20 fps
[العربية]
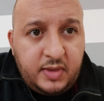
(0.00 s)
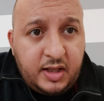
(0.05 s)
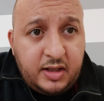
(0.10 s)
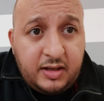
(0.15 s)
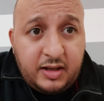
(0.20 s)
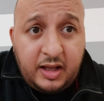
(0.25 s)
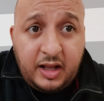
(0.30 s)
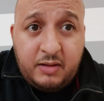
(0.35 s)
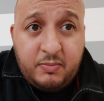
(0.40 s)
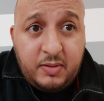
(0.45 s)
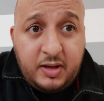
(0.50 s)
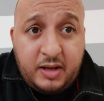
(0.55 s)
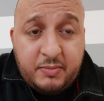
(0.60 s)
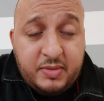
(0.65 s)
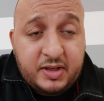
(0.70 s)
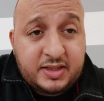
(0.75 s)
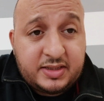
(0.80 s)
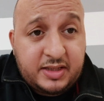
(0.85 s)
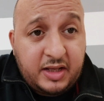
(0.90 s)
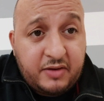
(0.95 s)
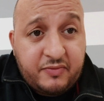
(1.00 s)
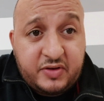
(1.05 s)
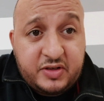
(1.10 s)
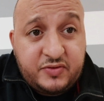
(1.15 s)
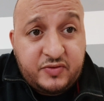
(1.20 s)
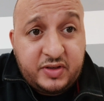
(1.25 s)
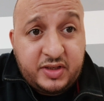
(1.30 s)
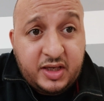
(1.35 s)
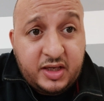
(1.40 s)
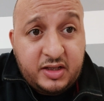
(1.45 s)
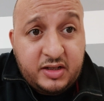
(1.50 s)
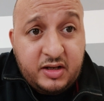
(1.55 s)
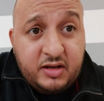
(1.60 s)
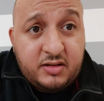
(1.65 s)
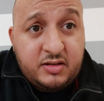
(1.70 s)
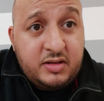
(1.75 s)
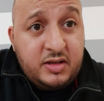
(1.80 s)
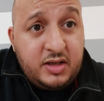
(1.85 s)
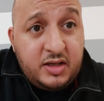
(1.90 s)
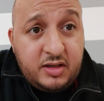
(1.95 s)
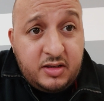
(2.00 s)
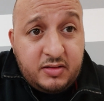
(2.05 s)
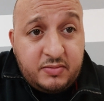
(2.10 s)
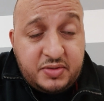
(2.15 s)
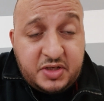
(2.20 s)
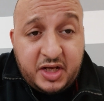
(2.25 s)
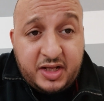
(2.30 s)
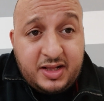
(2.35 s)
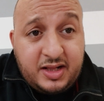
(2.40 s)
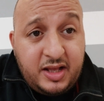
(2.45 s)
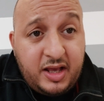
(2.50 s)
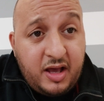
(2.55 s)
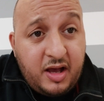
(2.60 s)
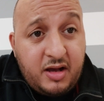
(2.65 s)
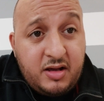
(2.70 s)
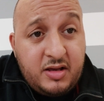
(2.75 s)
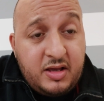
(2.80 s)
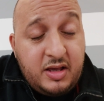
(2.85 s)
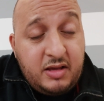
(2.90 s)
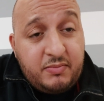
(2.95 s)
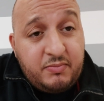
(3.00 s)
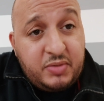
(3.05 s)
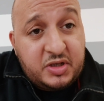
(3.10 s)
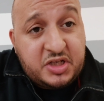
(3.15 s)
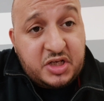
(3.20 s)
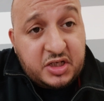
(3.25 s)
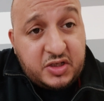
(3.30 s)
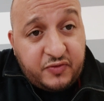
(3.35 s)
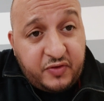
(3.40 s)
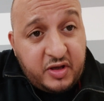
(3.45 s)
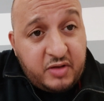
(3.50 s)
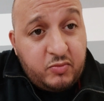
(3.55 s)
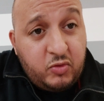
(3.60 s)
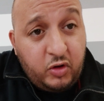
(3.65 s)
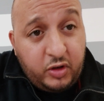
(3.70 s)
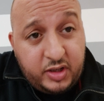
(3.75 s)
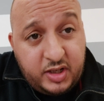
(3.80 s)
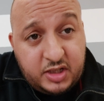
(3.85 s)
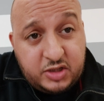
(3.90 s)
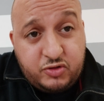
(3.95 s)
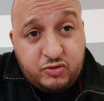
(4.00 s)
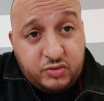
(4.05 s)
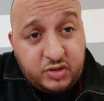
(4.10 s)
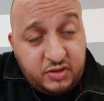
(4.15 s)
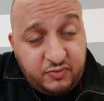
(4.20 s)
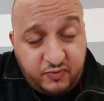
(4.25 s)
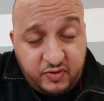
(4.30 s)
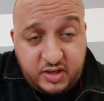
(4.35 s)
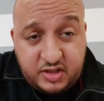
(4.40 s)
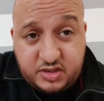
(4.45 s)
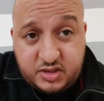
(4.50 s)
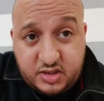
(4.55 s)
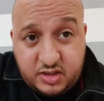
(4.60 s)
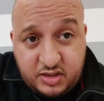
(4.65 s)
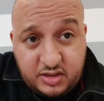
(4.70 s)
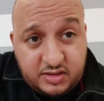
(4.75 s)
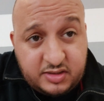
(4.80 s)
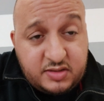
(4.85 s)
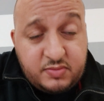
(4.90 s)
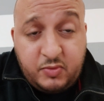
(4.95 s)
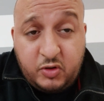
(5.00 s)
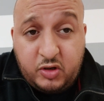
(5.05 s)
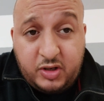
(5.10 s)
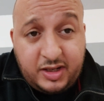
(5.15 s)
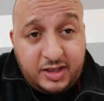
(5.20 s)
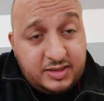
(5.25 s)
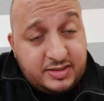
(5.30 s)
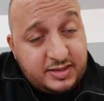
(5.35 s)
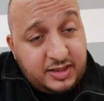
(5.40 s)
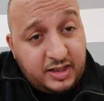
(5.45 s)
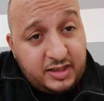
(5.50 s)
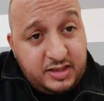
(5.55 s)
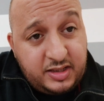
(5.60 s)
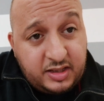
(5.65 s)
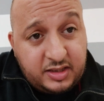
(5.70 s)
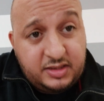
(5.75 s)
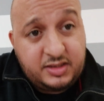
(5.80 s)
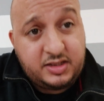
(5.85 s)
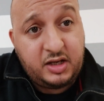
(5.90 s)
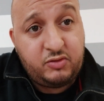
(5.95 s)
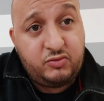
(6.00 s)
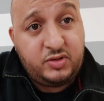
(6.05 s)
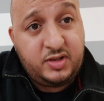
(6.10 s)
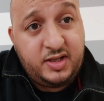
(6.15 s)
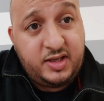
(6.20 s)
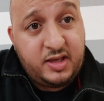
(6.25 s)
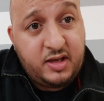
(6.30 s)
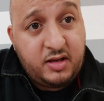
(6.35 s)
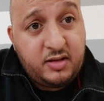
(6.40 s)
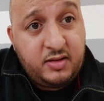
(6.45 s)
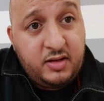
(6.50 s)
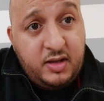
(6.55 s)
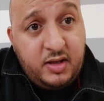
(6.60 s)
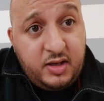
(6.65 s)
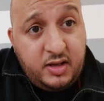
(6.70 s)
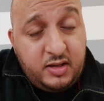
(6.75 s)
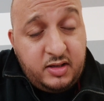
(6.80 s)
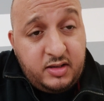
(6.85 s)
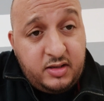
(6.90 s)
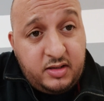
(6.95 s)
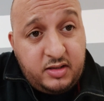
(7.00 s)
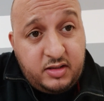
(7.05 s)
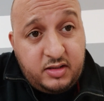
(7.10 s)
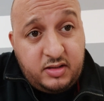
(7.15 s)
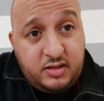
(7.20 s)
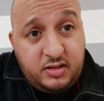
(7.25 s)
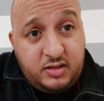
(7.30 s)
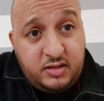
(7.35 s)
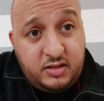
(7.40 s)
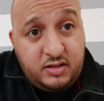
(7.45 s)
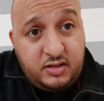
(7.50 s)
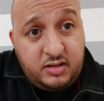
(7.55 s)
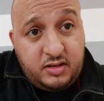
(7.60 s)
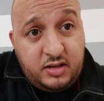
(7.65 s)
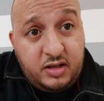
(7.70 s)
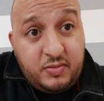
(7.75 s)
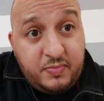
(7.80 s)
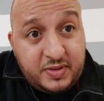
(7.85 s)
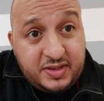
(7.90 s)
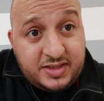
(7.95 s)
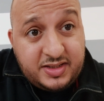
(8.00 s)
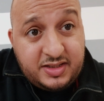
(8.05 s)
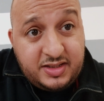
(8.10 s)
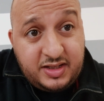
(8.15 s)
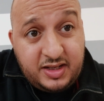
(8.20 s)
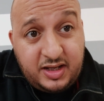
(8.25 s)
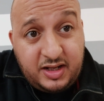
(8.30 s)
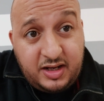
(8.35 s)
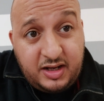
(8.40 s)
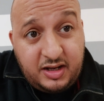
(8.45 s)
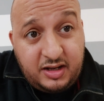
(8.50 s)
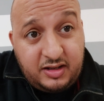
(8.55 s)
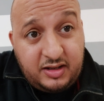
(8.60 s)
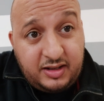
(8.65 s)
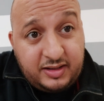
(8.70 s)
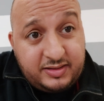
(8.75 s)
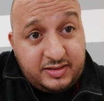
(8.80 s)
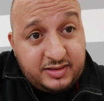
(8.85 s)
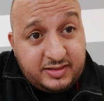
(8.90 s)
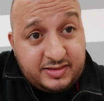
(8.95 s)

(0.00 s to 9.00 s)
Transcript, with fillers: الغالب لا ما كتعرفهاش فين كاينه مشات ليها باش تفهموا علاش وكيفاش سمعوا القصه هي كتعاود ليا أه البنت ديالها عندها